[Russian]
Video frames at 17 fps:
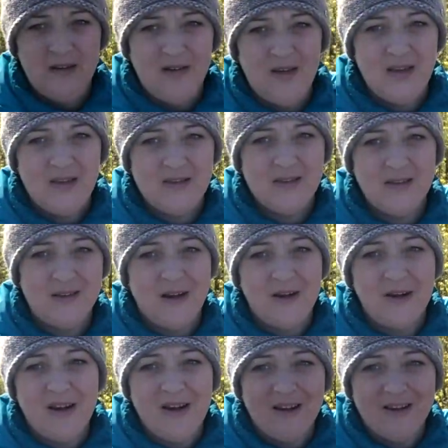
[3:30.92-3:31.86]
Видите,
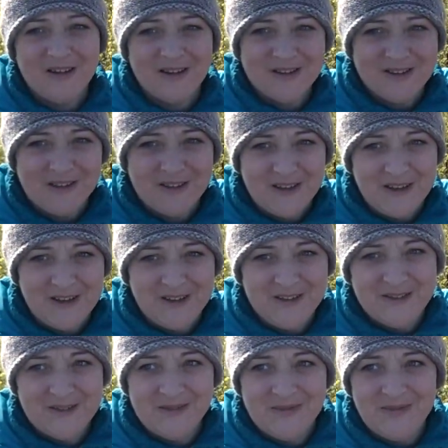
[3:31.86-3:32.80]
какая красота?
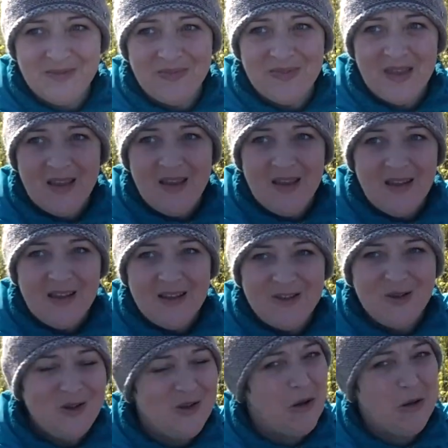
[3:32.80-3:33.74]

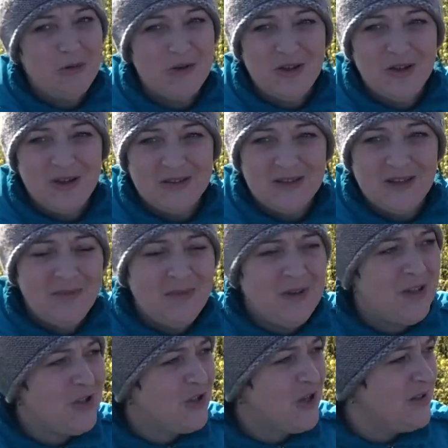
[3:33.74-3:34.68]
Сегодня вообще
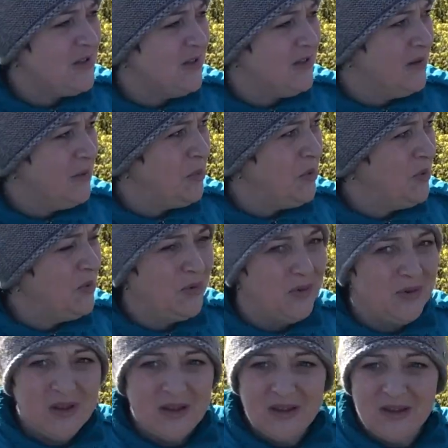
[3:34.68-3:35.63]
замечательная
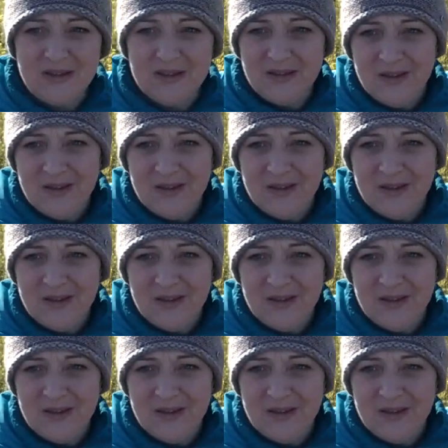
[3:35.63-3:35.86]
погода.